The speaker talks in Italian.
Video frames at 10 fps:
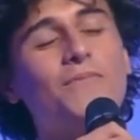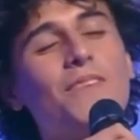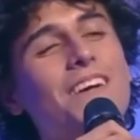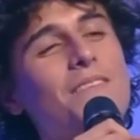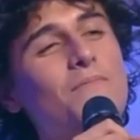per
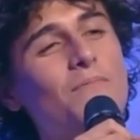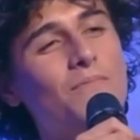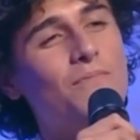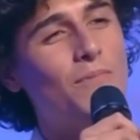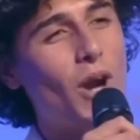eh,
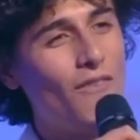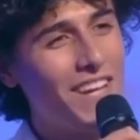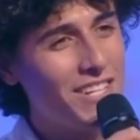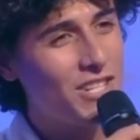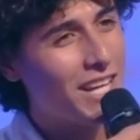un
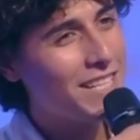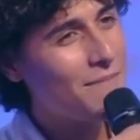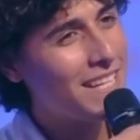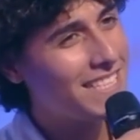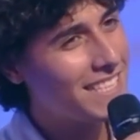ragazzo come
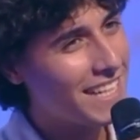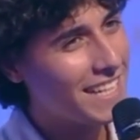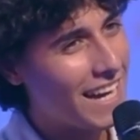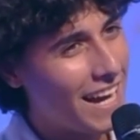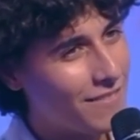me che vuole
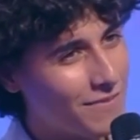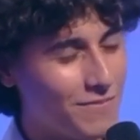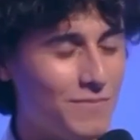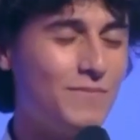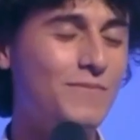entrare a far
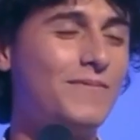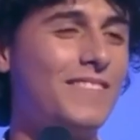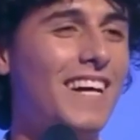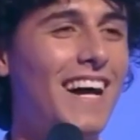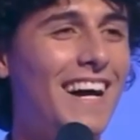parte nel
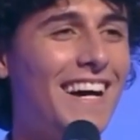grande